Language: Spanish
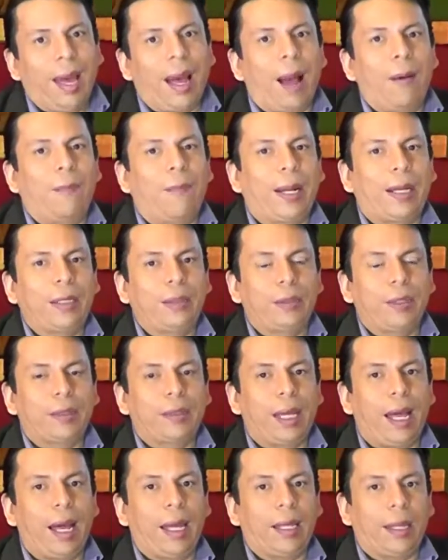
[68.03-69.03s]
Amparito
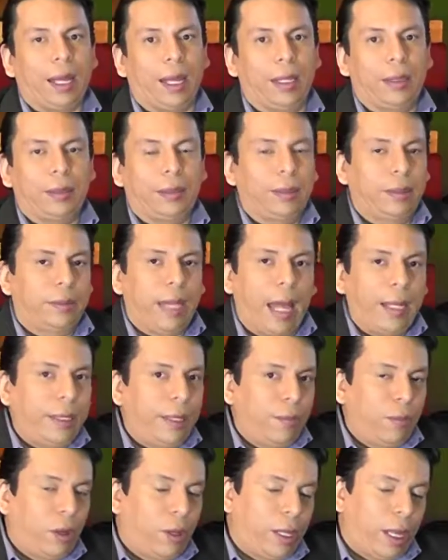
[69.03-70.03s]
está tan
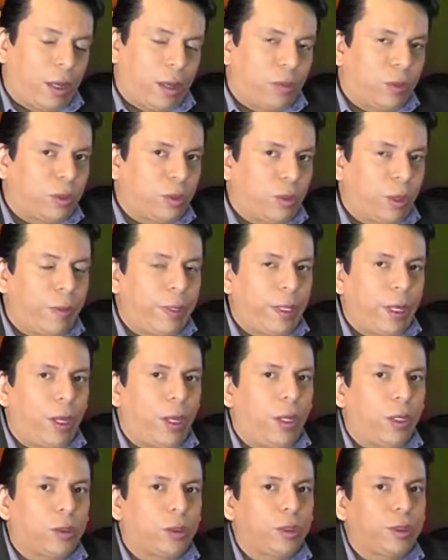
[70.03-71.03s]
de moda como estuvo a mediados
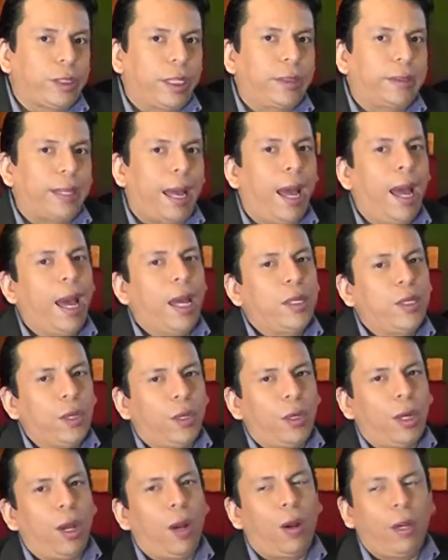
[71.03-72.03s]
de los 80.
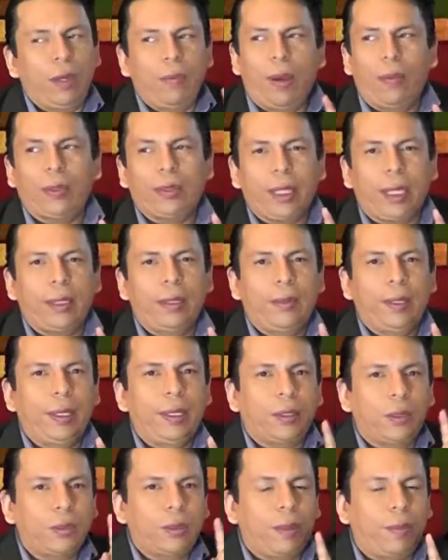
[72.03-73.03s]
Yo creo, y vamos a
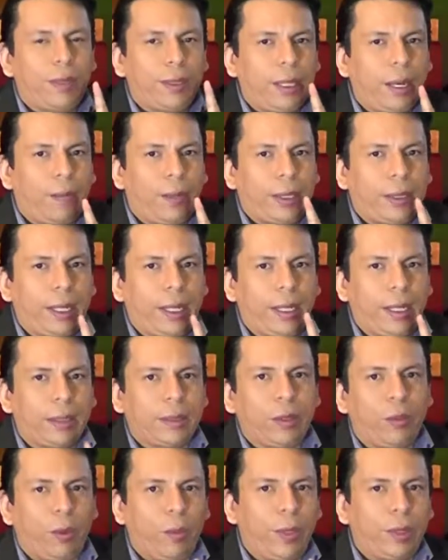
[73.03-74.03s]
dividir justamente la pantalla en
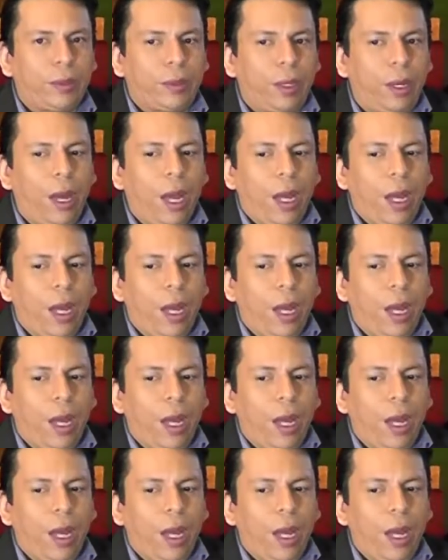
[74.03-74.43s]
este momento,